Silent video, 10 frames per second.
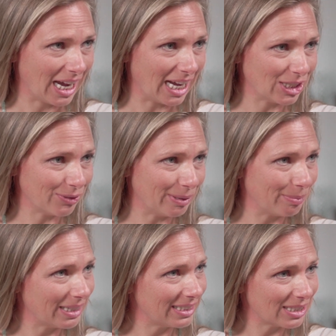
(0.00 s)
Also wenn
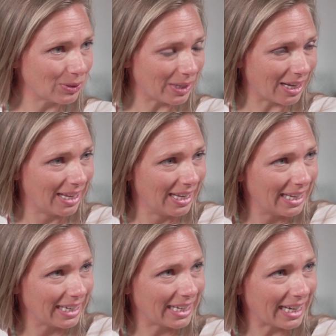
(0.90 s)
man in so einer
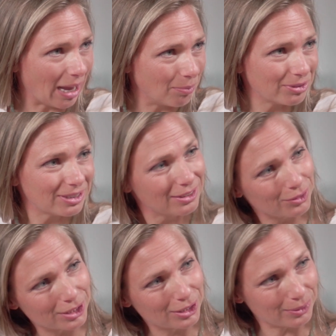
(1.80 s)

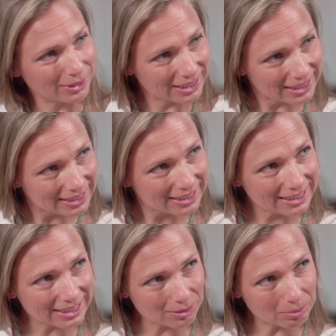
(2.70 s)
Krampfsituation drin
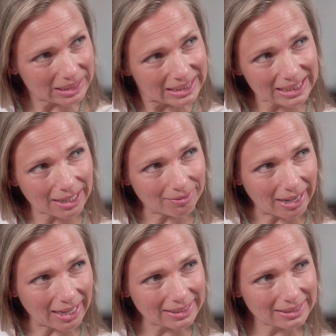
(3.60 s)
ist, dass man nicht
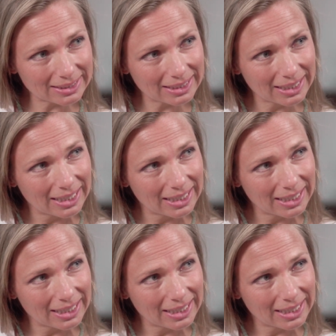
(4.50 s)
erwartet,